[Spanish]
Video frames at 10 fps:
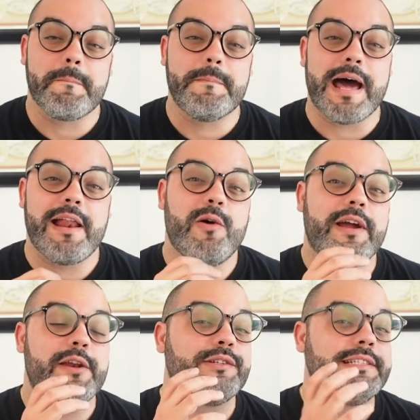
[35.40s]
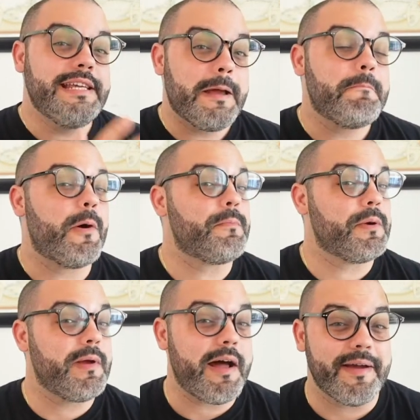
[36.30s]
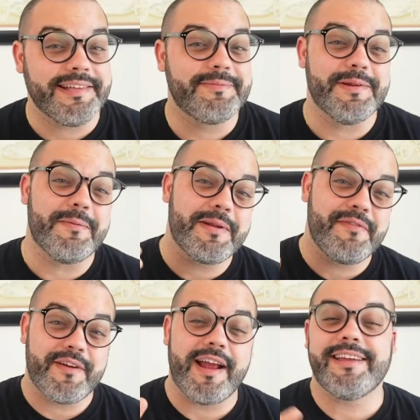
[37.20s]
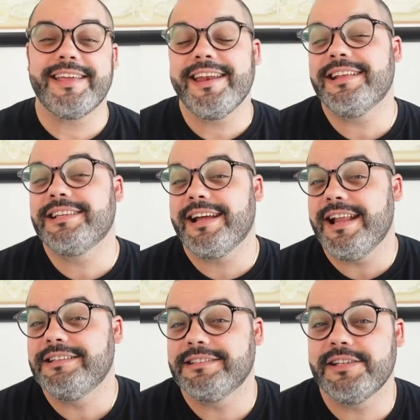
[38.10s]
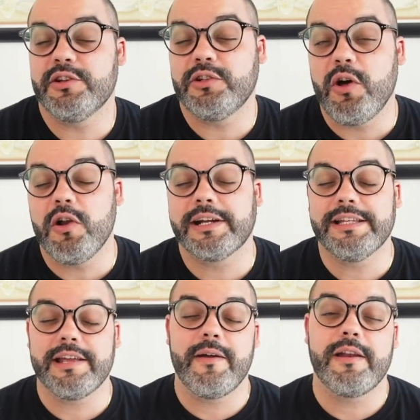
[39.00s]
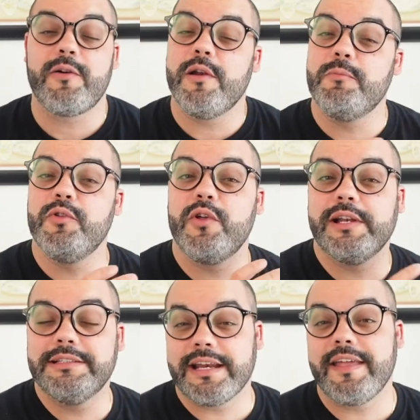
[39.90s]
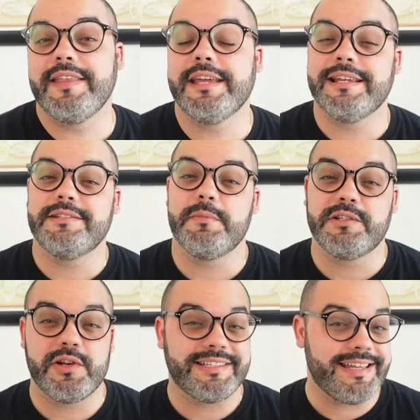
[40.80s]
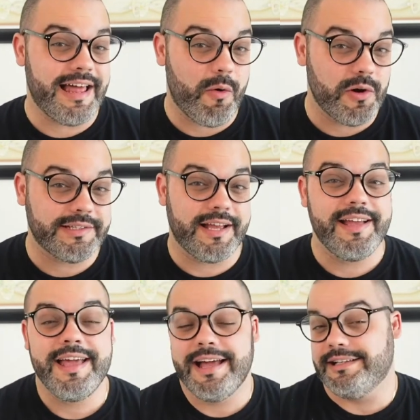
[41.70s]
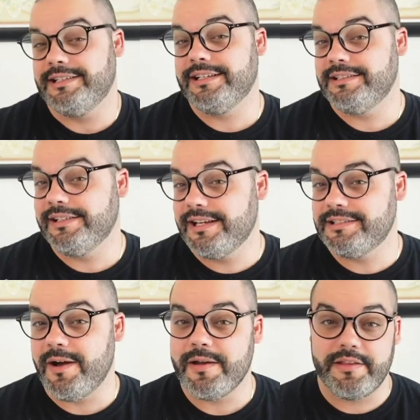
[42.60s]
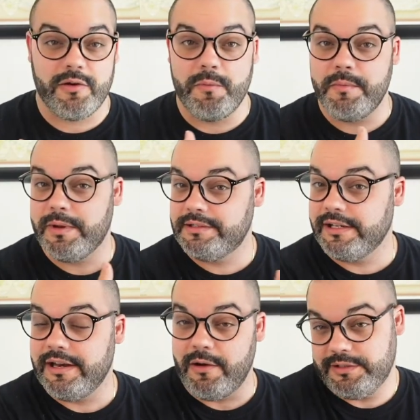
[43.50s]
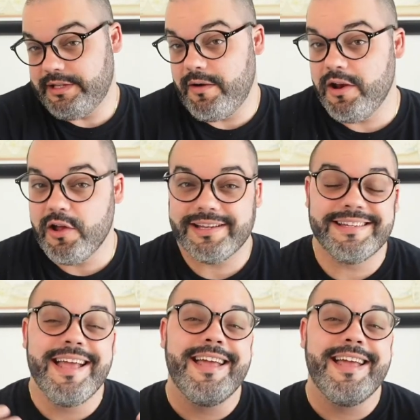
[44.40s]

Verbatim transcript: para los que nos siguen por primera vez, mi nombre es Frank y en este canal te enseño todo lo que tiene que ver con el mundo del trading y las inversiones en la bolsa. Así que si quieres saber de cómo invertir en la bolsa de valores,